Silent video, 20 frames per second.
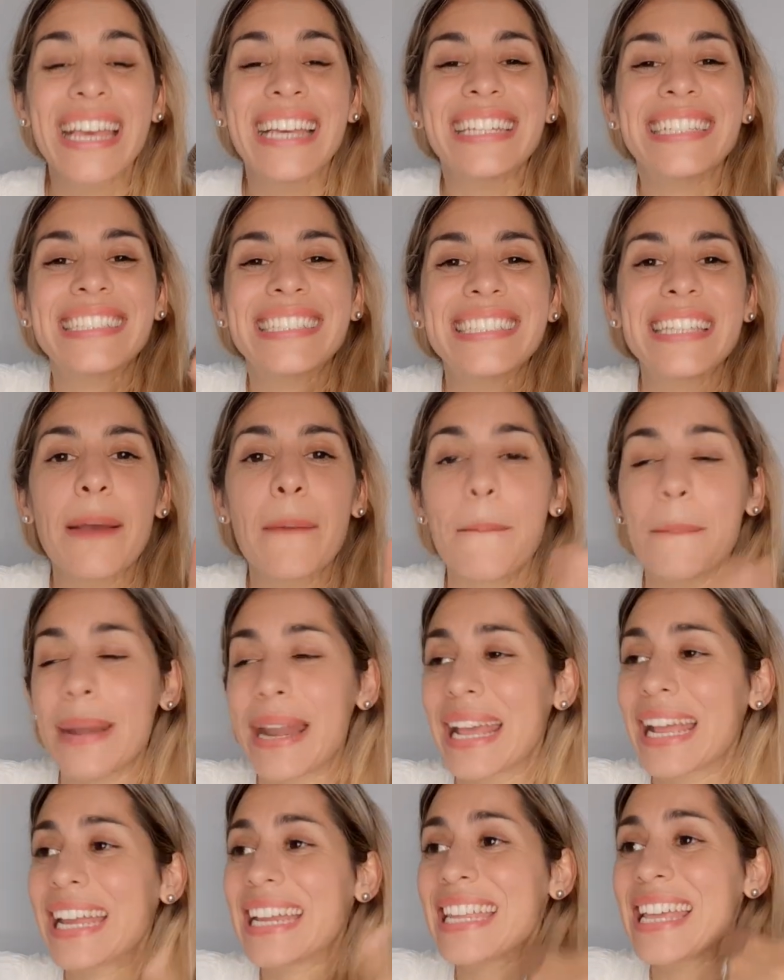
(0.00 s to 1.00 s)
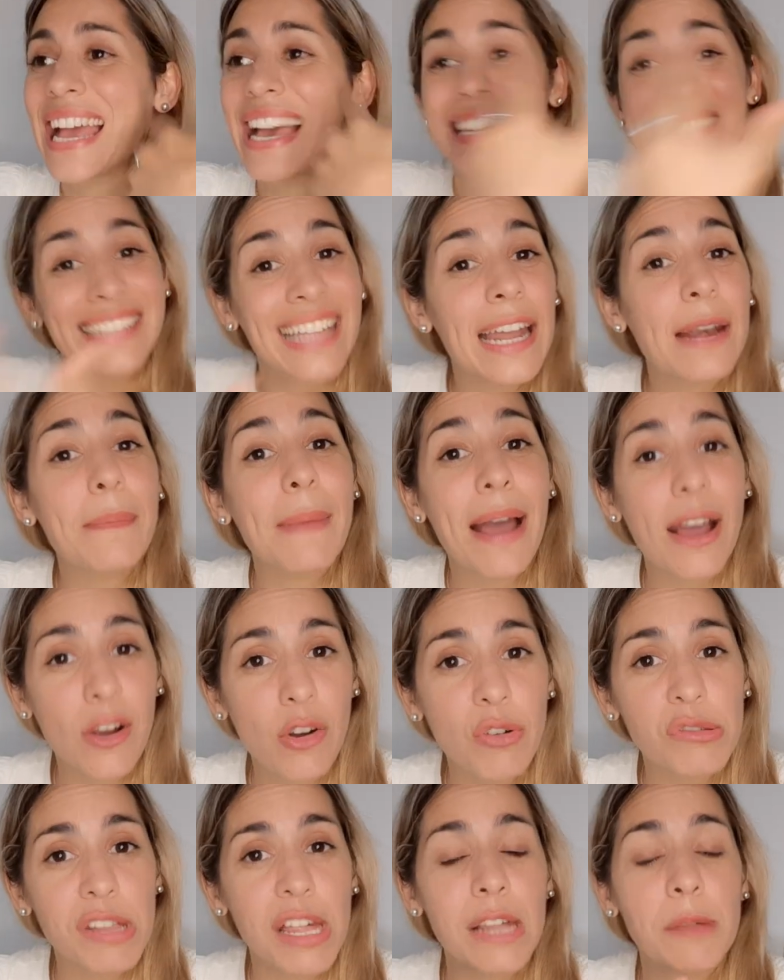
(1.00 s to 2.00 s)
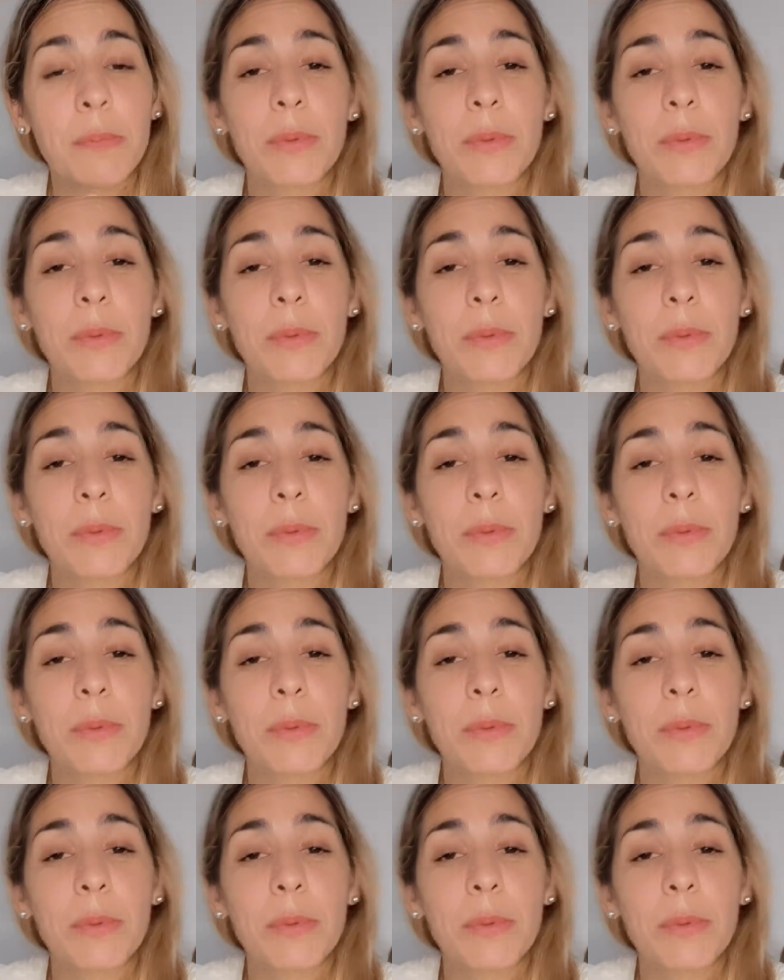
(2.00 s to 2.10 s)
Siempre quería hacer más cosas